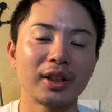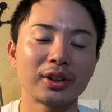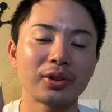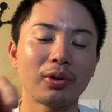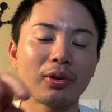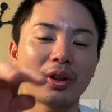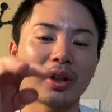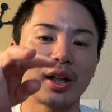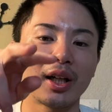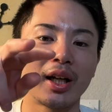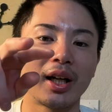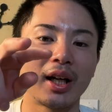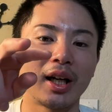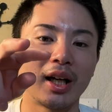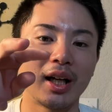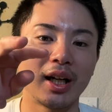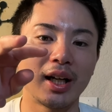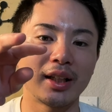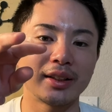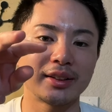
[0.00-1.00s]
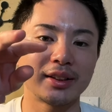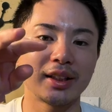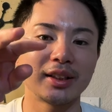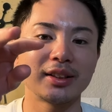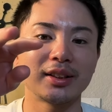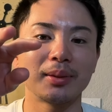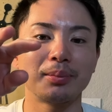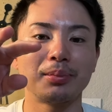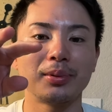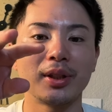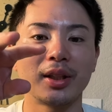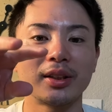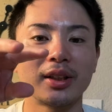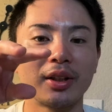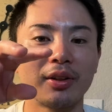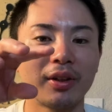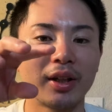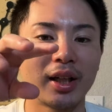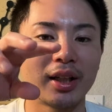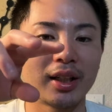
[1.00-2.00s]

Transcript: で、そこから、あチェンジアップであったりとか、